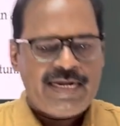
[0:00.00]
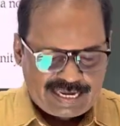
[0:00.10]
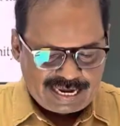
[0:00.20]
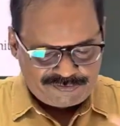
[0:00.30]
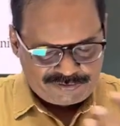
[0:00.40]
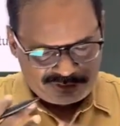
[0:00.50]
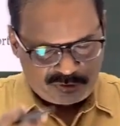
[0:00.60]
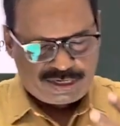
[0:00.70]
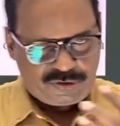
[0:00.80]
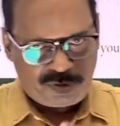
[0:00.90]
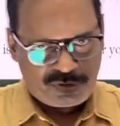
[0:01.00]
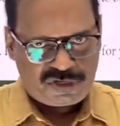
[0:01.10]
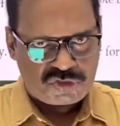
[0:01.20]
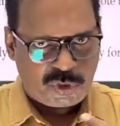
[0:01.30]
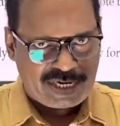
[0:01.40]
நீயே வந்து உனக்கு ஒரு
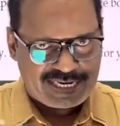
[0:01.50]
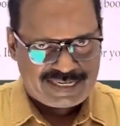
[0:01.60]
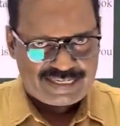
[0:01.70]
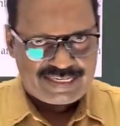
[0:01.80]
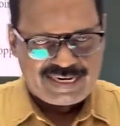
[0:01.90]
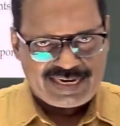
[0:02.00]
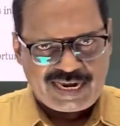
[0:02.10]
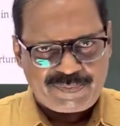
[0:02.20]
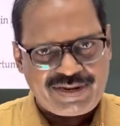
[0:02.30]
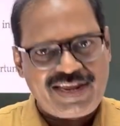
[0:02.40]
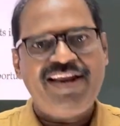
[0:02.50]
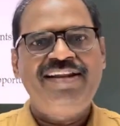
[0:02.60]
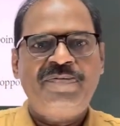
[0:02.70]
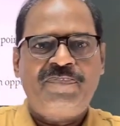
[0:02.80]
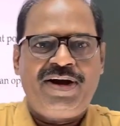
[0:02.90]
தரம் சொல்லிக்கிட்டு நீ அப்படியே
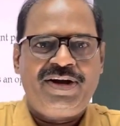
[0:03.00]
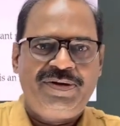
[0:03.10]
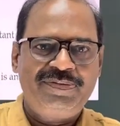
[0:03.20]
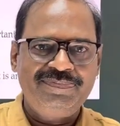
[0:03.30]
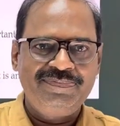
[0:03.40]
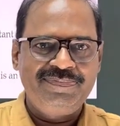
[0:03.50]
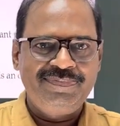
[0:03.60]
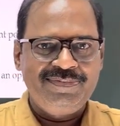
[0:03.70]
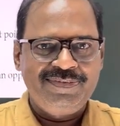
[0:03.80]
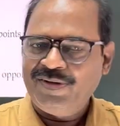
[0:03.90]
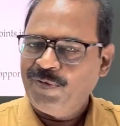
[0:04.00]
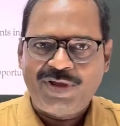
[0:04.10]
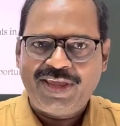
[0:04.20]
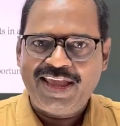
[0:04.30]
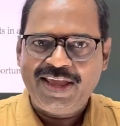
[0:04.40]
எழுதி பார்க்கணும்
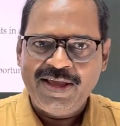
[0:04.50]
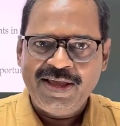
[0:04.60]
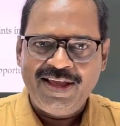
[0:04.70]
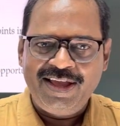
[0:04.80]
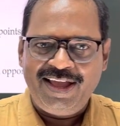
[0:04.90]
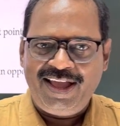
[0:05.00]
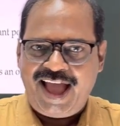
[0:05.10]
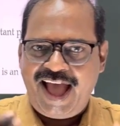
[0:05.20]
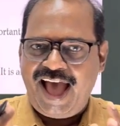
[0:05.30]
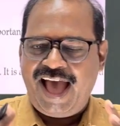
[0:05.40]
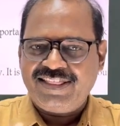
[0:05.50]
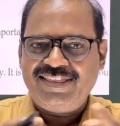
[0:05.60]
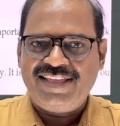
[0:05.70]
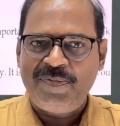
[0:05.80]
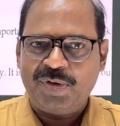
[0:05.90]
ஓகே
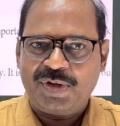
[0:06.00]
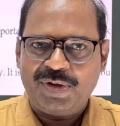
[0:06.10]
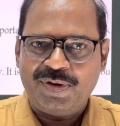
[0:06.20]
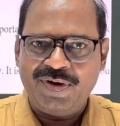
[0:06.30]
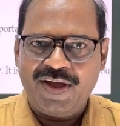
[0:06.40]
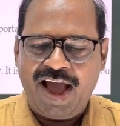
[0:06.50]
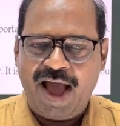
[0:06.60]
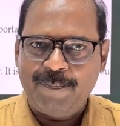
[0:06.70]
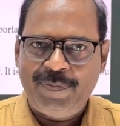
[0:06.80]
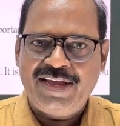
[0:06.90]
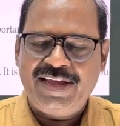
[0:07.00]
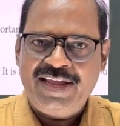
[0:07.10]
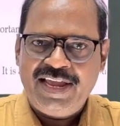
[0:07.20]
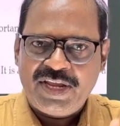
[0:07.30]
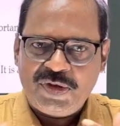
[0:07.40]
அதுதான் முக்கியம் அப்போ
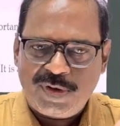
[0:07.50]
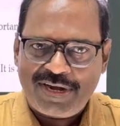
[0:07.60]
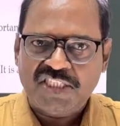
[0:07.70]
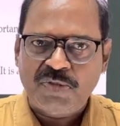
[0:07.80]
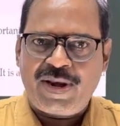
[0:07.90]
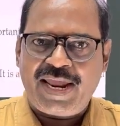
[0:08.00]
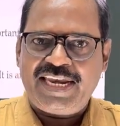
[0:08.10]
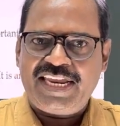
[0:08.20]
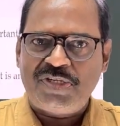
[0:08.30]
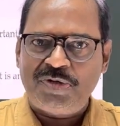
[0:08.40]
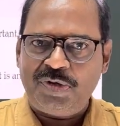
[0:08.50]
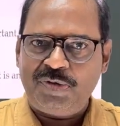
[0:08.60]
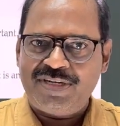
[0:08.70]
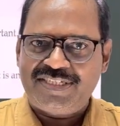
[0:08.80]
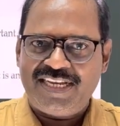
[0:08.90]
யுவர் எக்ஸ்பிளைனிங் டு
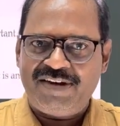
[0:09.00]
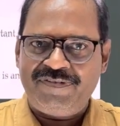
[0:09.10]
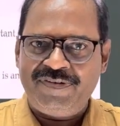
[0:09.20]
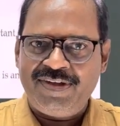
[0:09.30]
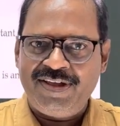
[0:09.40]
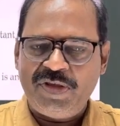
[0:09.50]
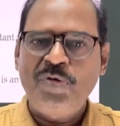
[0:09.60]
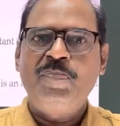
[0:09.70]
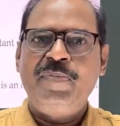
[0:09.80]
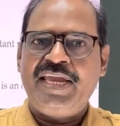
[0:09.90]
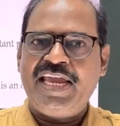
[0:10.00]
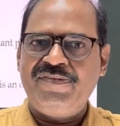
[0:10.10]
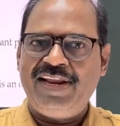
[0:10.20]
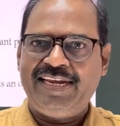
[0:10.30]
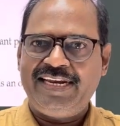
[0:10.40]
யுவர் செல்ஃப் யூ பிஹேவ்
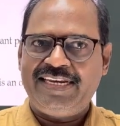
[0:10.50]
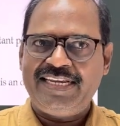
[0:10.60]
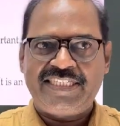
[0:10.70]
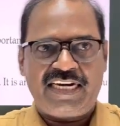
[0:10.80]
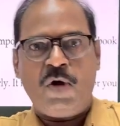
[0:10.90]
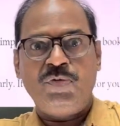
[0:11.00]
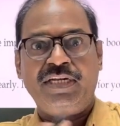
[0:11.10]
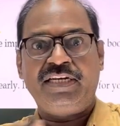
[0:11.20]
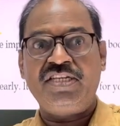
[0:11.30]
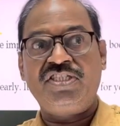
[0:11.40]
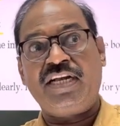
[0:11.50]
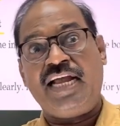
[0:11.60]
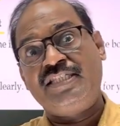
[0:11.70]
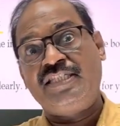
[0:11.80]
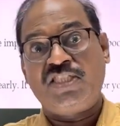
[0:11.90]
லைக் அ டீச்சர் ஹவு த டீச்சர்
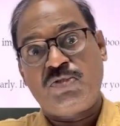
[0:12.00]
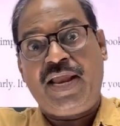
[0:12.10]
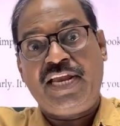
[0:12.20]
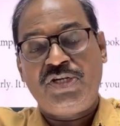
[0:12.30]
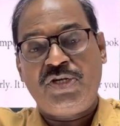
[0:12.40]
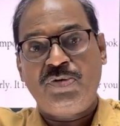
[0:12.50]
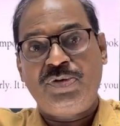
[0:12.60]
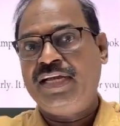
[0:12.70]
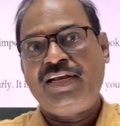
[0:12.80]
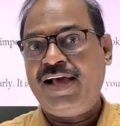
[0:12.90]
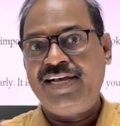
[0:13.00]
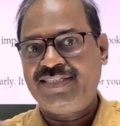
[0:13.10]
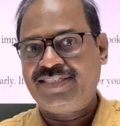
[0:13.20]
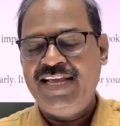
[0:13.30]
ஹேஸ் எக்ஸ்பிளைன்ட் யூ இன் த கிளாஸ்